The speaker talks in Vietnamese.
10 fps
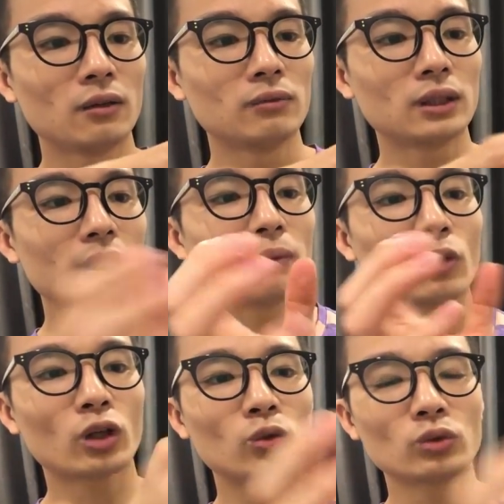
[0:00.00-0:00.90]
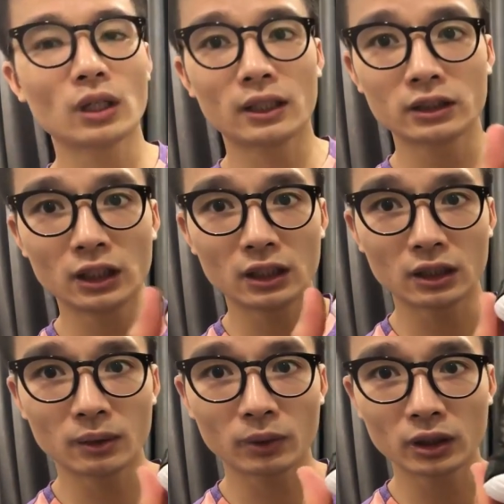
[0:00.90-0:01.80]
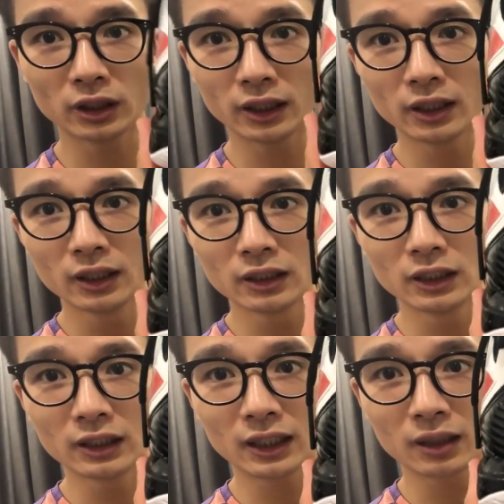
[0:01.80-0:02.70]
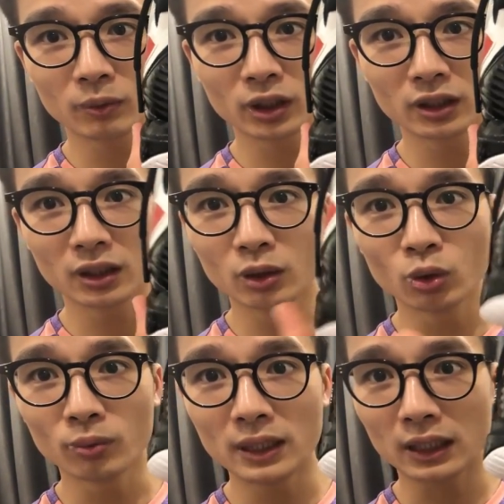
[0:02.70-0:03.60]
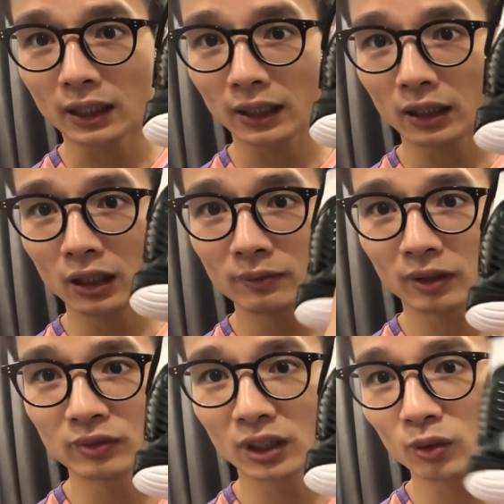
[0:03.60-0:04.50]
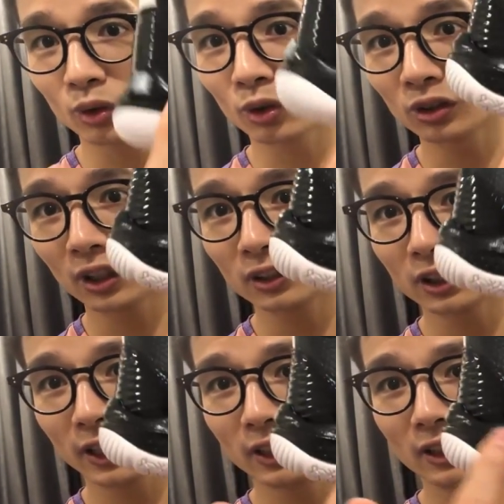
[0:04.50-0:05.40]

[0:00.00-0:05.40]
miếng đệm gót cũng rất là xịn đây mọi người nhìn này thì mọi người đủ biết là cái lớp giảm chấn của nó rất là dày